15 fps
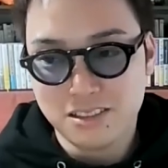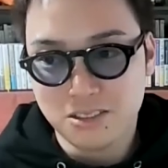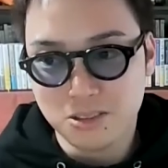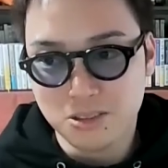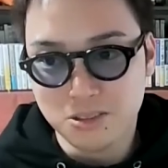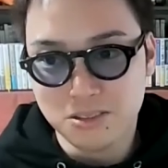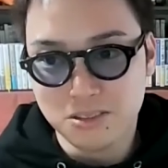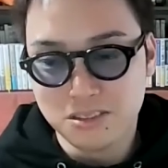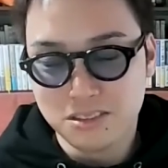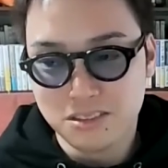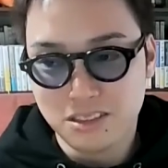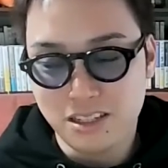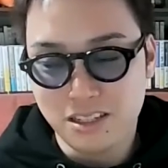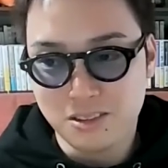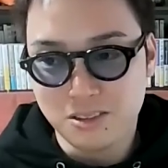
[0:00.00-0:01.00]
その、
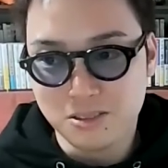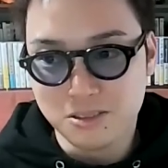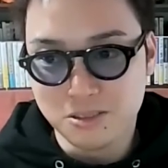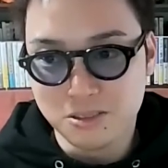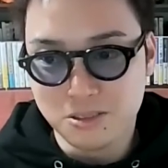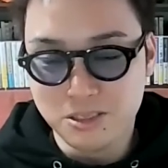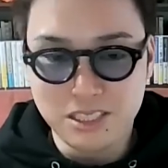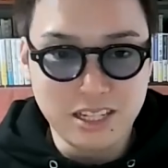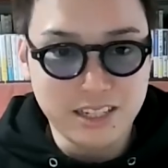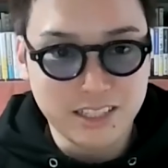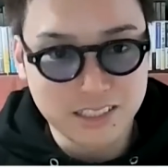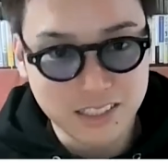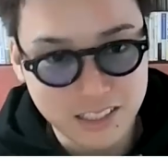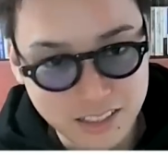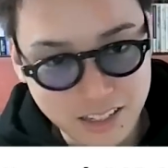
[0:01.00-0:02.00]
えっと、浮いてき
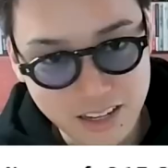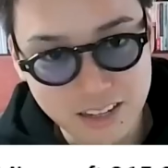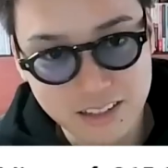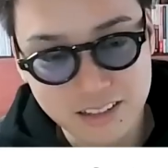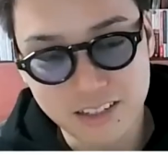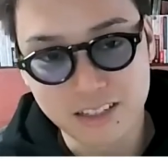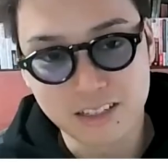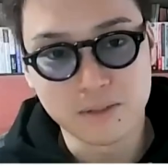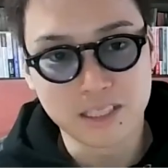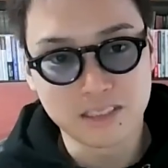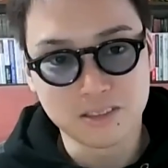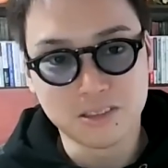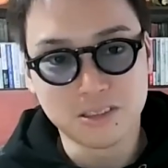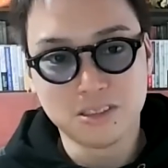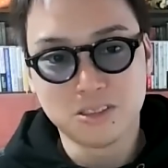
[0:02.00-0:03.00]
た時間で何か
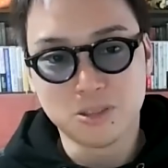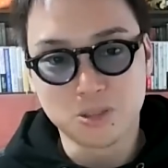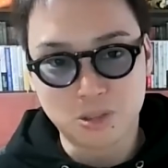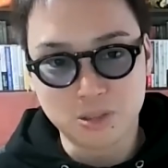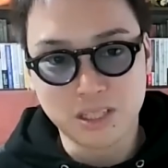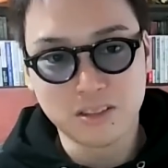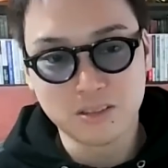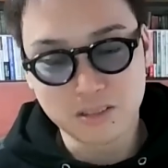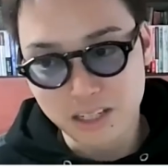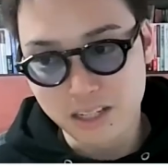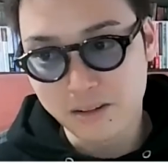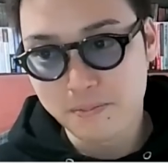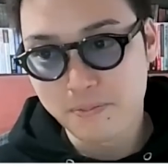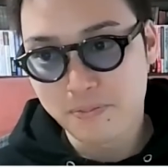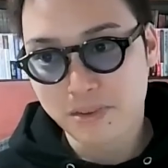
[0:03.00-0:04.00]
別のことをやると
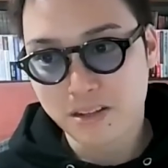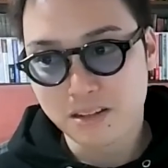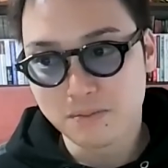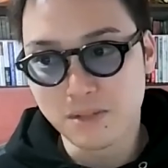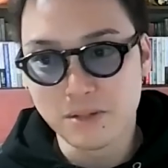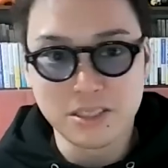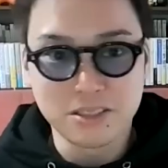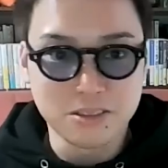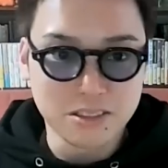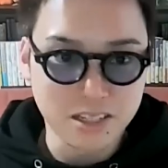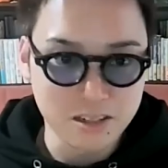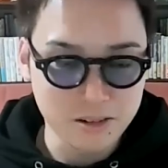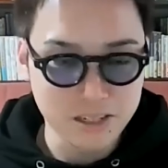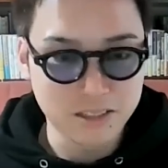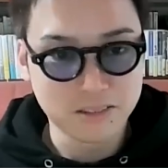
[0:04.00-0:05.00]
か、まあ別の
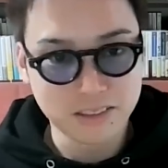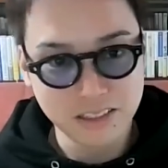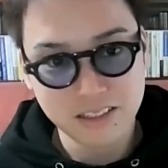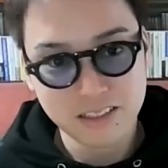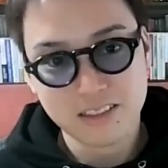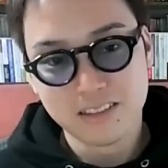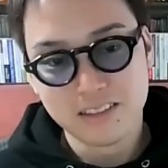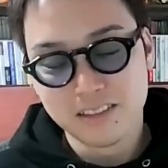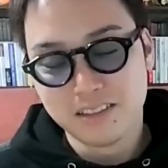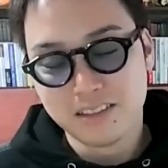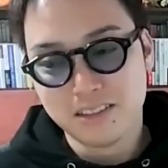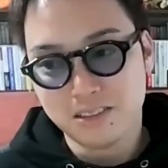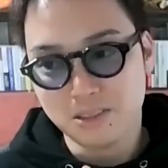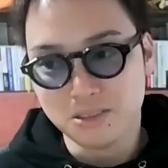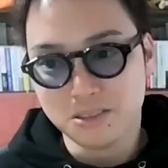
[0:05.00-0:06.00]
作業をやるとかね、
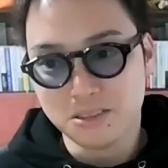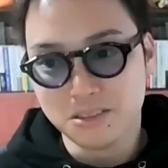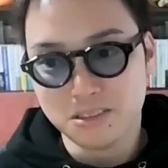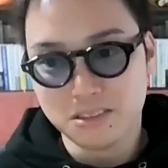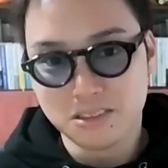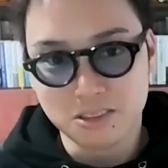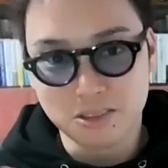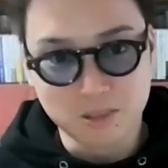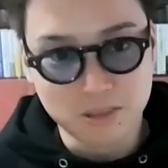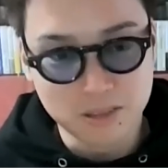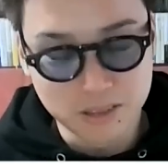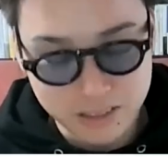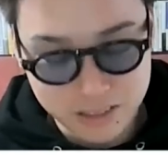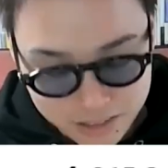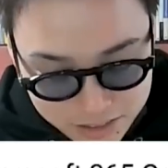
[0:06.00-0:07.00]
その、そ
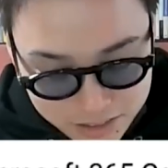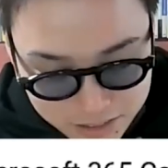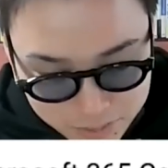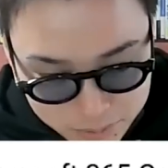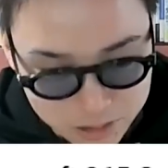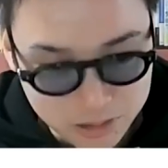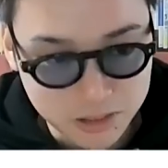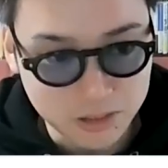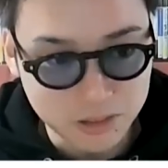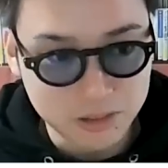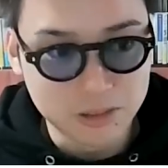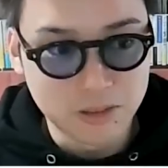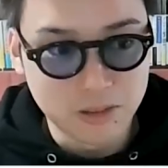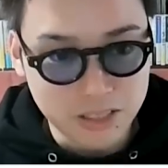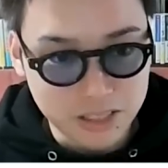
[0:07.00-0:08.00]
の文章
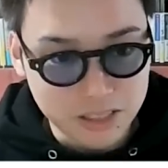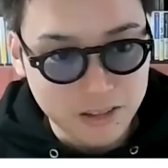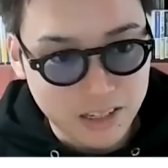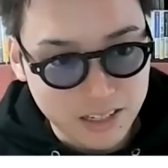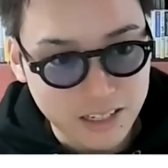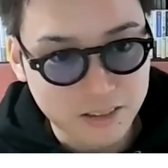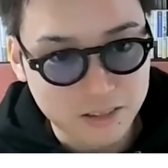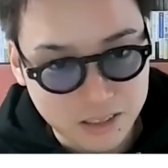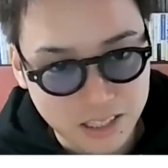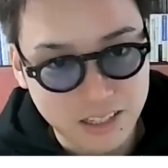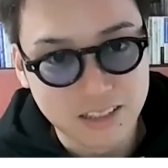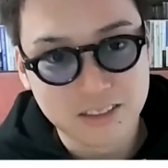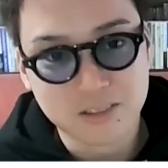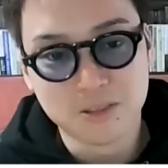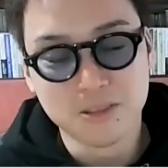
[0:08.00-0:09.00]
のクオリティを上げると
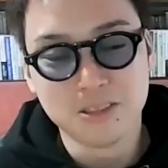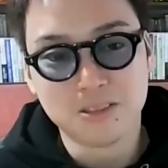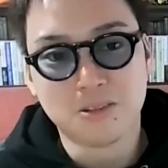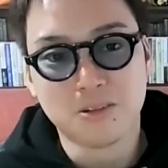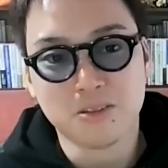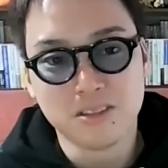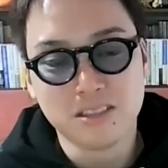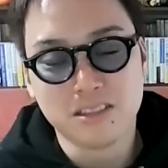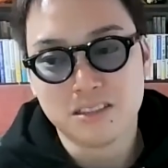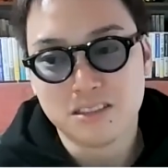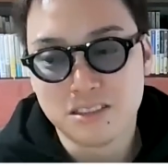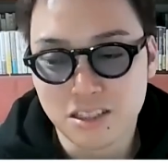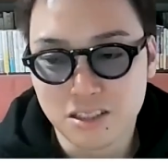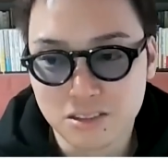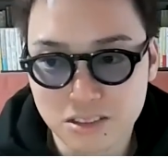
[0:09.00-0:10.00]
か、そういうところに
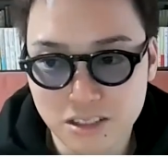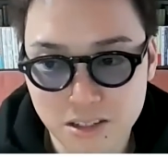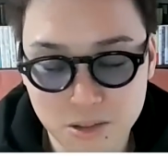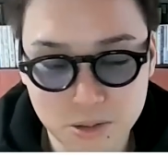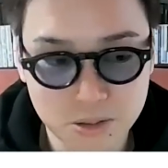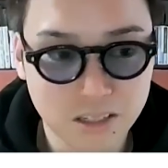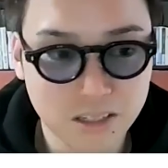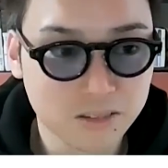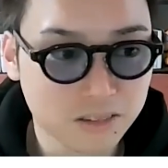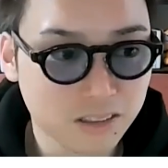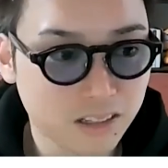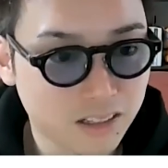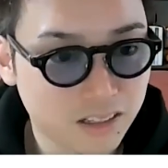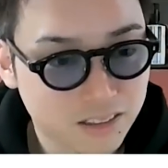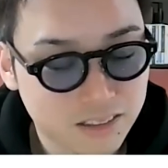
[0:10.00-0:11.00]
時間使えるようになる
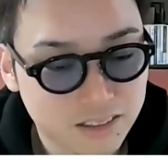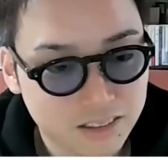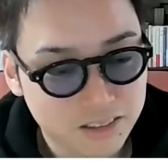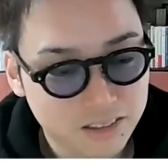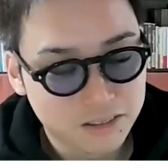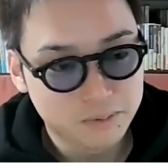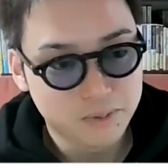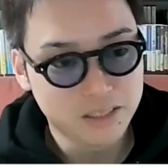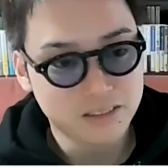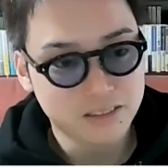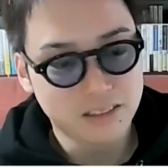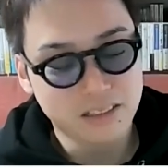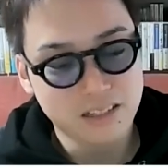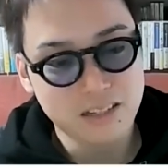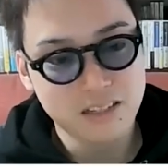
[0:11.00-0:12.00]
んで、
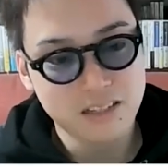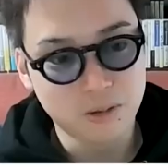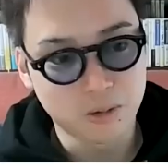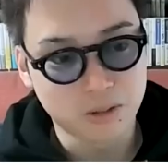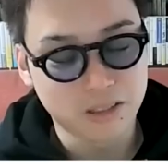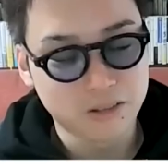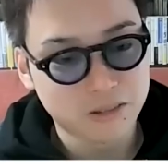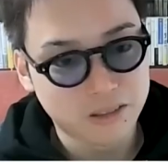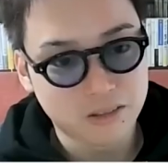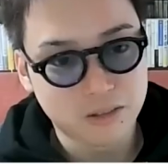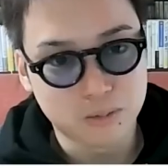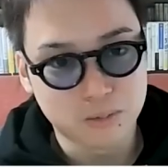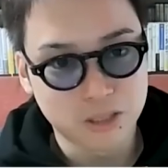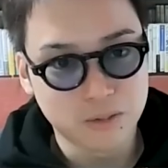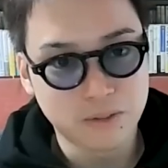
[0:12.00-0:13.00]
別に全然いいことだよな
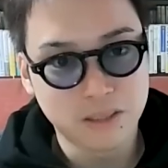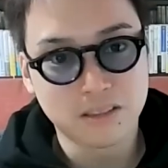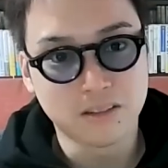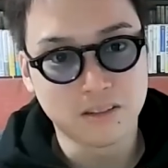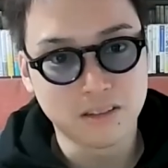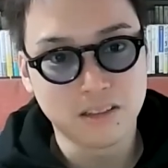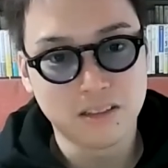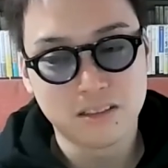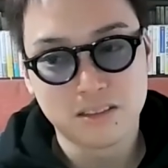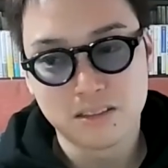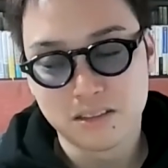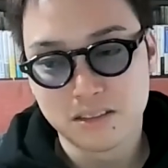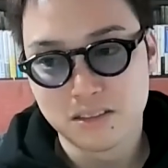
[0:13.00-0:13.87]
と思いますけどね。